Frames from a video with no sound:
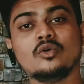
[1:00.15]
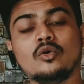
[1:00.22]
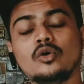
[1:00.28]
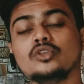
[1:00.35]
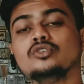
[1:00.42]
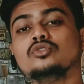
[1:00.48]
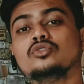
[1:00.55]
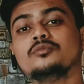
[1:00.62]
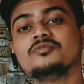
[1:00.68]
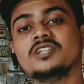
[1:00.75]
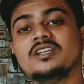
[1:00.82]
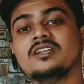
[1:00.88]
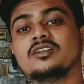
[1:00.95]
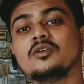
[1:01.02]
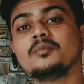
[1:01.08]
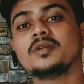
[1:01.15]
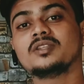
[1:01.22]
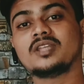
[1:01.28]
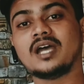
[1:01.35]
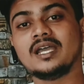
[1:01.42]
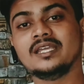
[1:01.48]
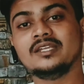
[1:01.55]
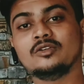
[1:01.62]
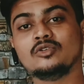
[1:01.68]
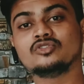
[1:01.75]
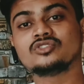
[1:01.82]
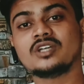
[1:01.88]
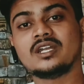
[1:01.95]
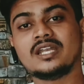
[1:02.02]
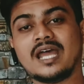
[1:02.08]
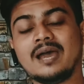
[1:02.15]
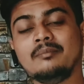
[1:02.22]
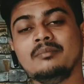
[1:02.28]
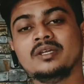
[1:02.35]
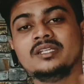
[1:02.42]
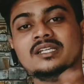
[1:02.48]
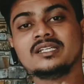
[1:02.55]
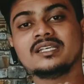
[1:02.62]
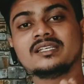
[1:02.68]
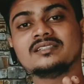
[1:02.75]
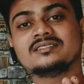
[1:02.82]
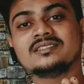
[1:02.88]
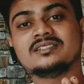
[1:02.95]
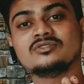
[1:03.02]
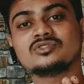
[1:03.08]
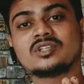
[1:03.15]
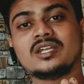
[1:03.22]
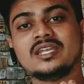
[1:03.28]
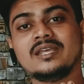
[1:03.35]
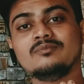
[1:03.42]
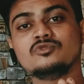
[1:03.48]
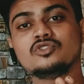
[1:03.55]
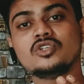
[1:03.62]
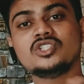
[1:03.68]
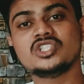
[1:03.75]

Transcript: वो यूट्यूब चैनल के ऊपर था ही ना उसका नाम बदल के किसी ने उसका नेम जो है